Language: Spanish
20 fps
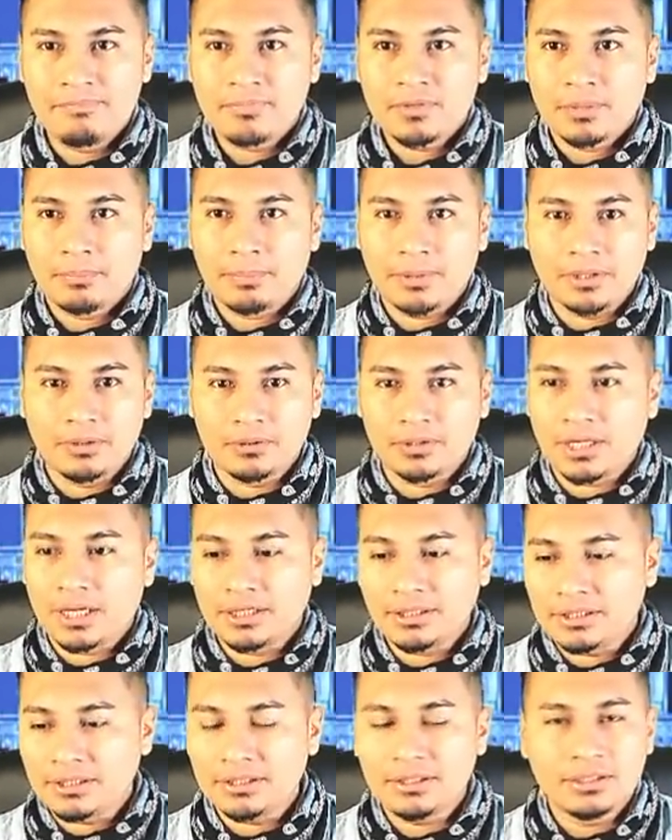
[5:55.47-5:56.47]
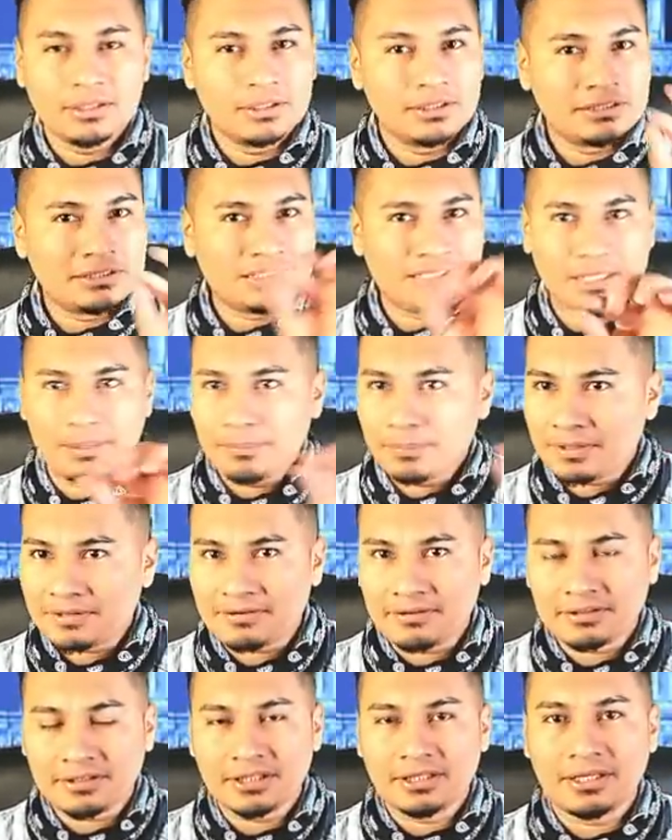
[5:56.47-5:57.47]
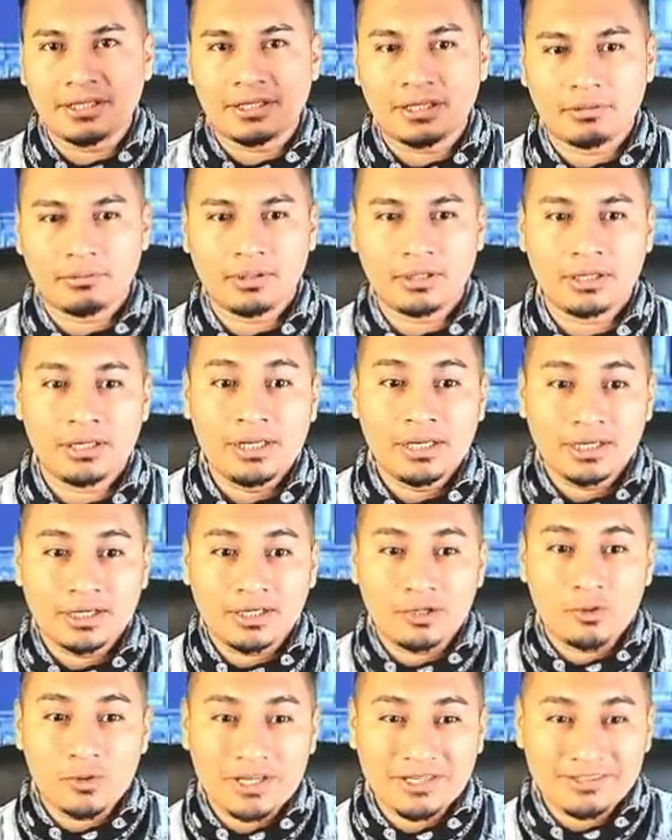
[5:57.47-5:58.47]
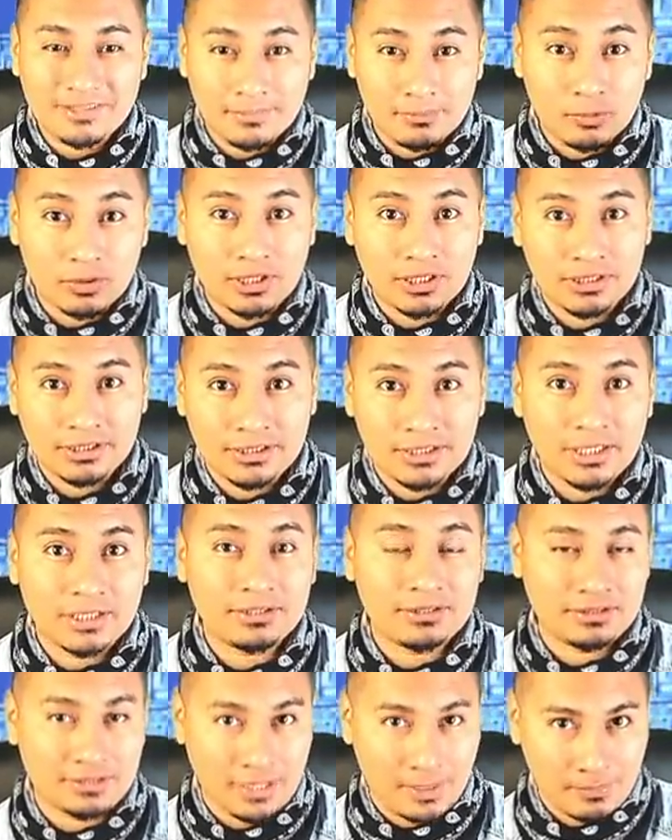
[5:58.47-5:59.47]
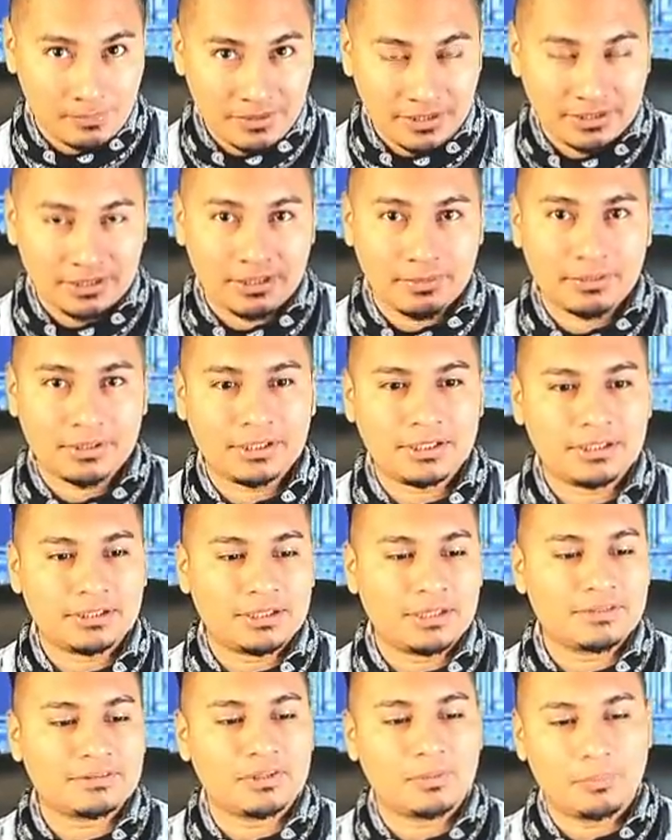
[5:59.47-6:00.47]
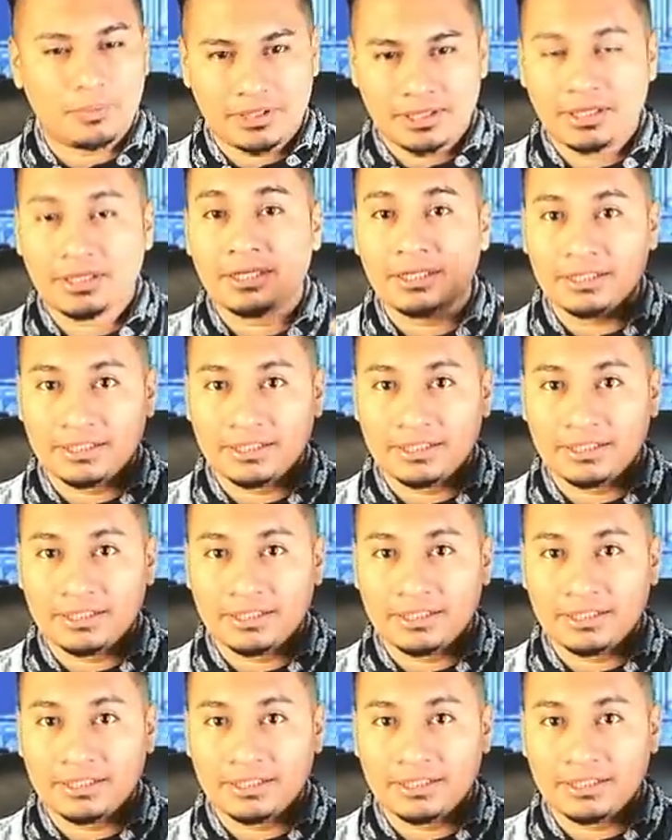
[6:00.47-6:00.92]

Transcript: Pero de ahí siempre se tiene que ver. Creo que esa modalidad también debe de quitarse para que el